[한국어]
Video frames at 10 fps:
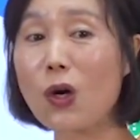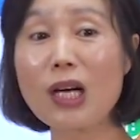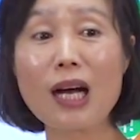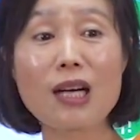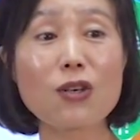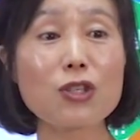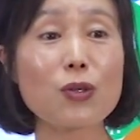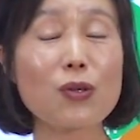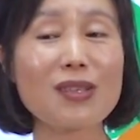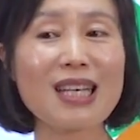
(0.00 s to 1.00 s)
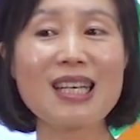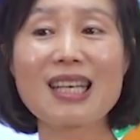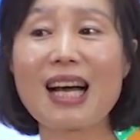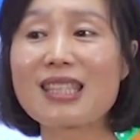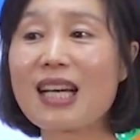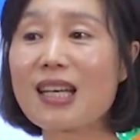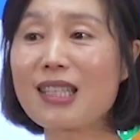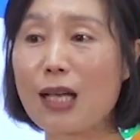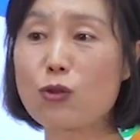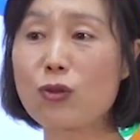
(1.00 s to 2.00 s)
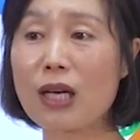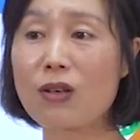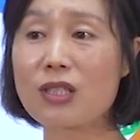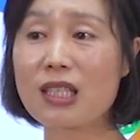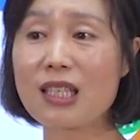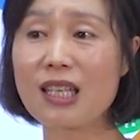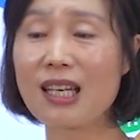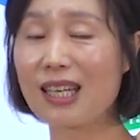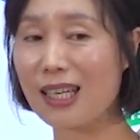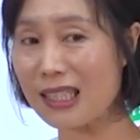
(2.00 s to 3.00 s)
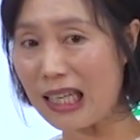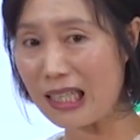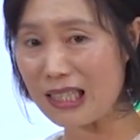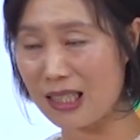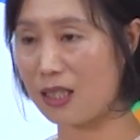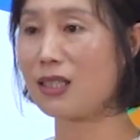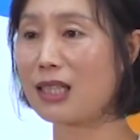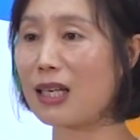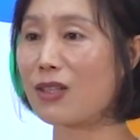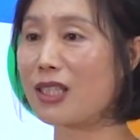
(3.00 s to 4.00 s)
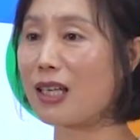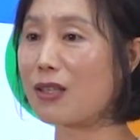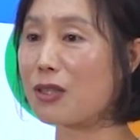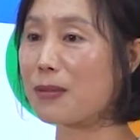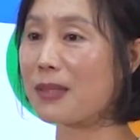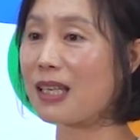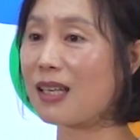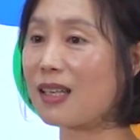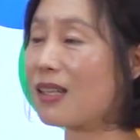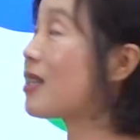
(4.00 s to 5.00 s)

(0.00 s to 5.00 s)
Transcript: 건강한 것이고 가장 단순한 것이 가장 진실한 것이라는 것입니다.